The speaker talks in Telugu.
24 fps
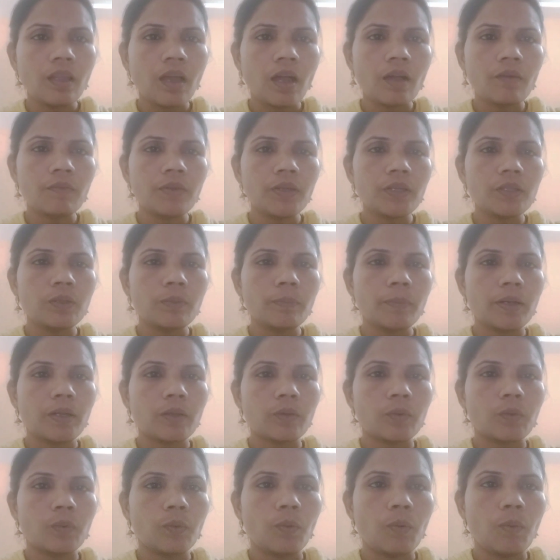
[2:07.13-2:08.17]
దావీదు
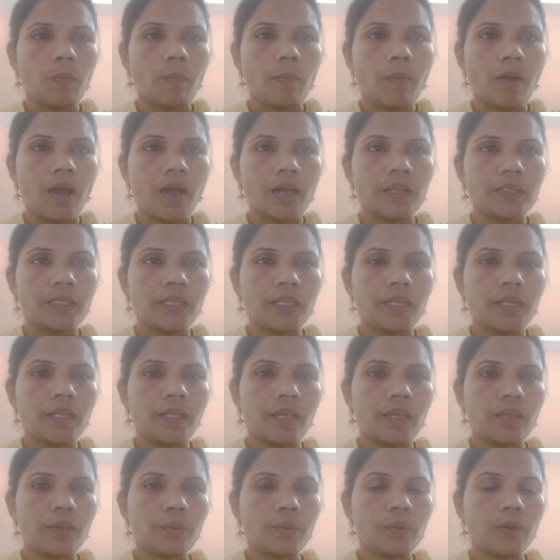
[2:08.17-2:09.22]
మనకు మాదిరి
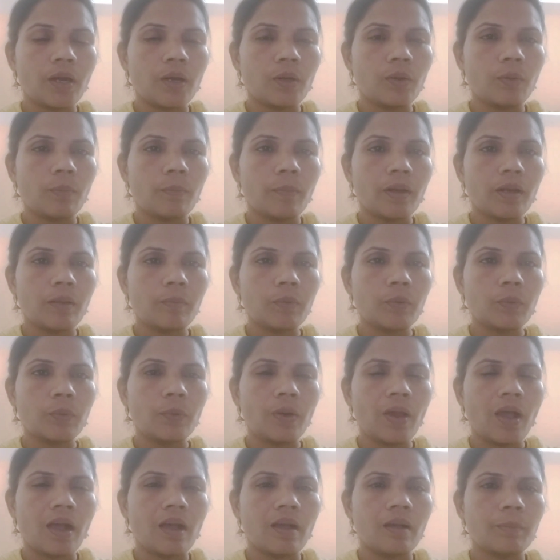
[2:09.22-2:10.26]
అయి ఉన్నాడు మనము
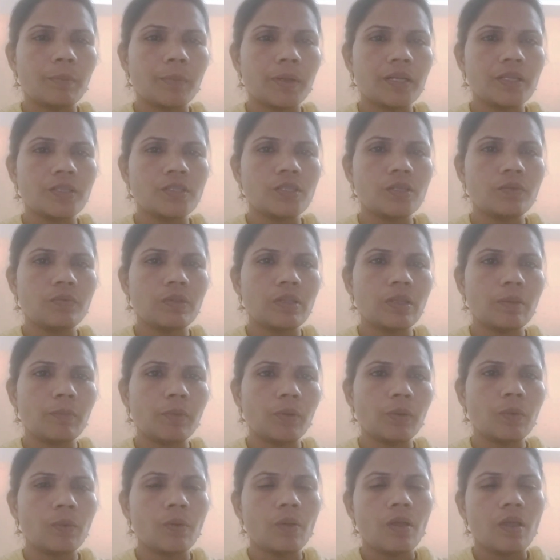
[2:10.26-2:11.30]
కూడా మన
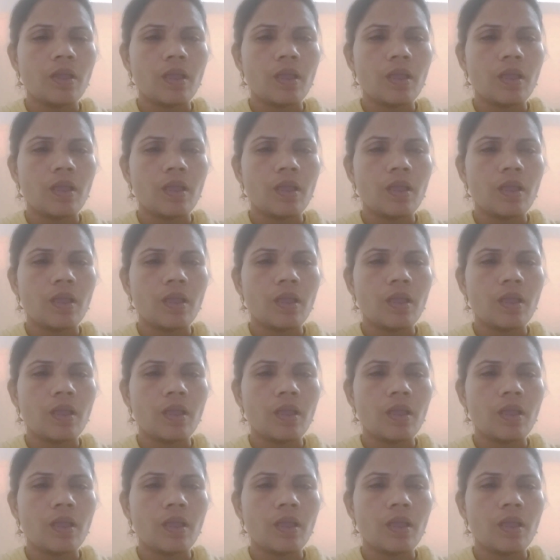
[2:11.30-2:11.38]
జీవితంలో